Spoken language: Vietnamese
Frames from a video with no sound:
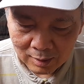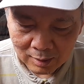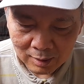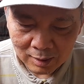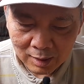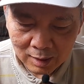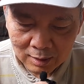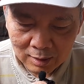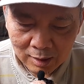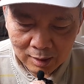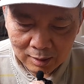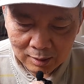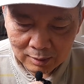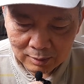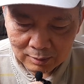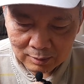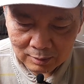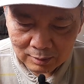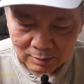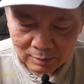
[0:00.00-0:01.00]
nghĩa là,
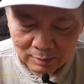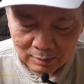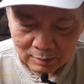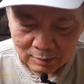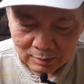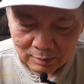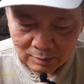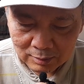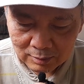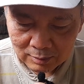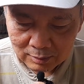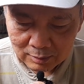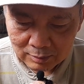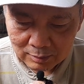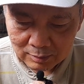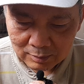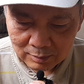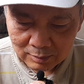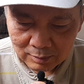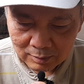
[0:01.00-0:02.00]
là mua sắm
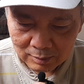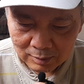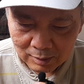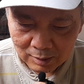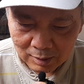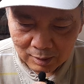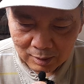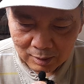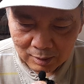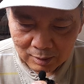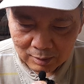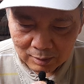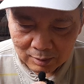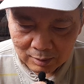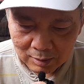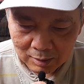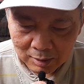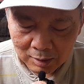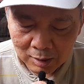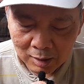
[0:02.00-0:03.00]

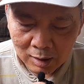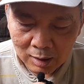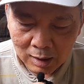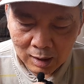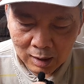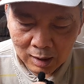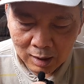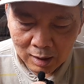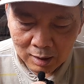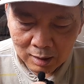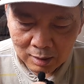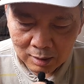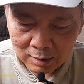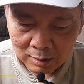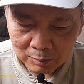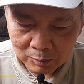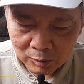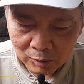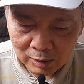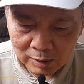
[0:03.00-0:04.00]
nghĩa
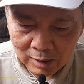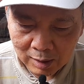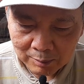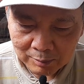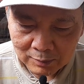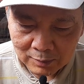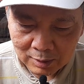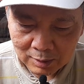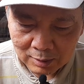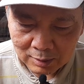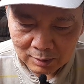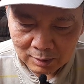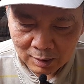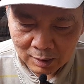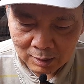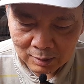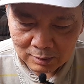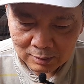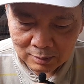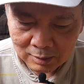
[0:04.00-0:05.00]
là mua sắm là
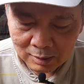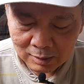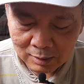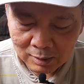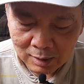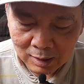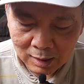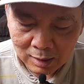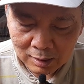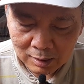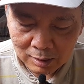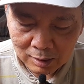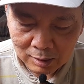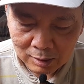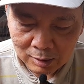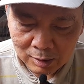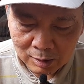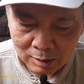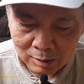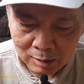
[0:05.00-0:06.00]
ờ tức là
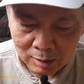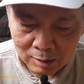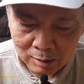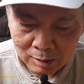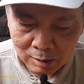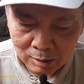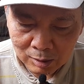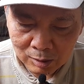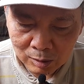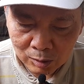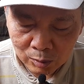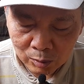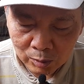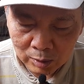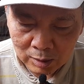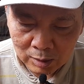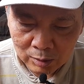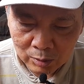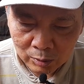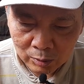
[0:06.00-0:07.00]
nó nó
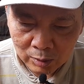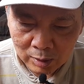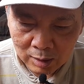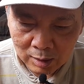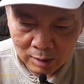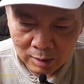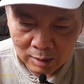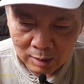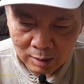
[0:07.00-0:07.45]
run run